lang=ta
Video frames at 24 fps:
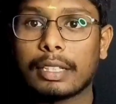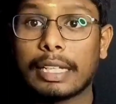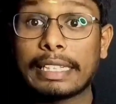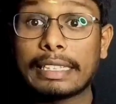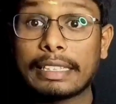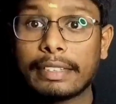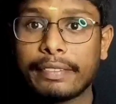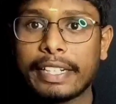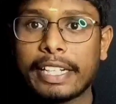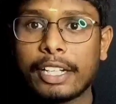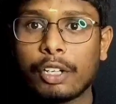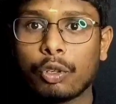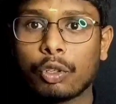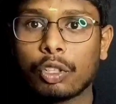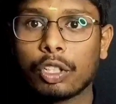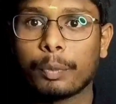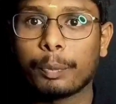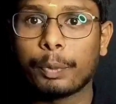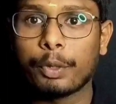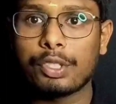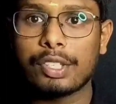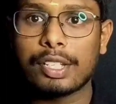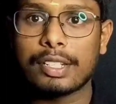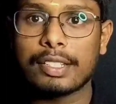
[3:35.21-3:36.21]
இந்த வீடியோ
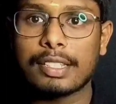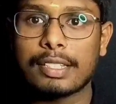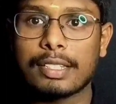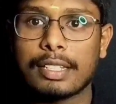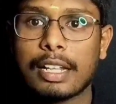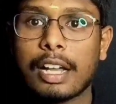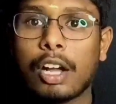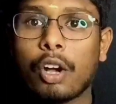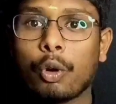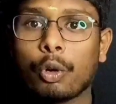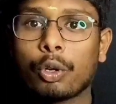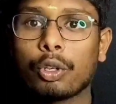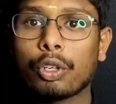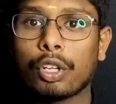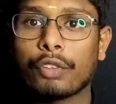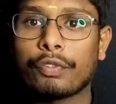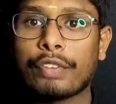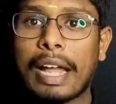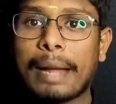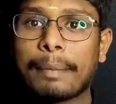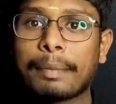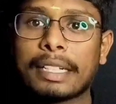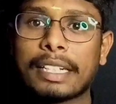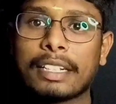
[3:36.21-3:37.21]
உங்களுக்கு பிடிச்சிருந்ததுன்னா உங்களோட
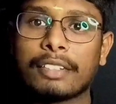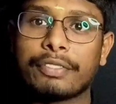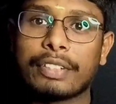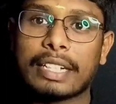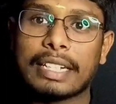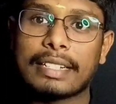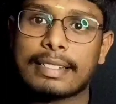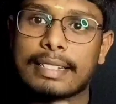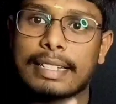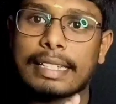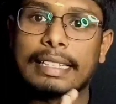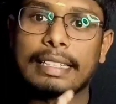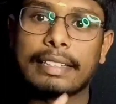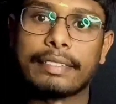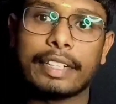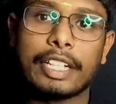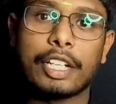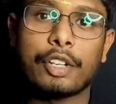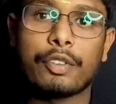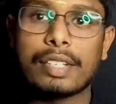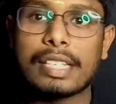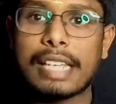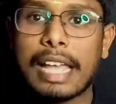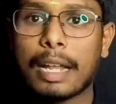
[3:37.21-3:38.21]
ஃபேமிலி அண்ட் ஃப்ரெண்ட்ஸ்க்கு இந்த
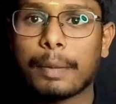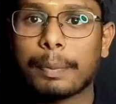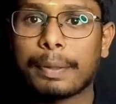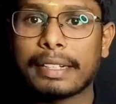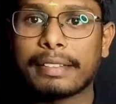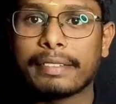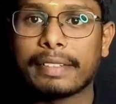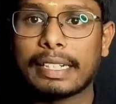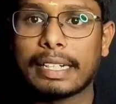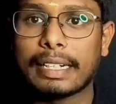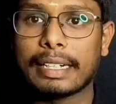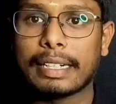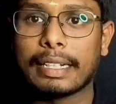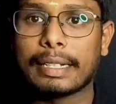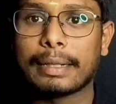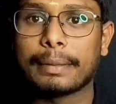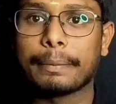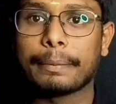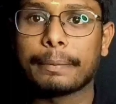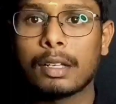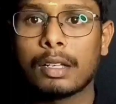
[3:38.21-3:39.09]
வீடியோவை ஷேர் பண்ணி விட்டுருங்க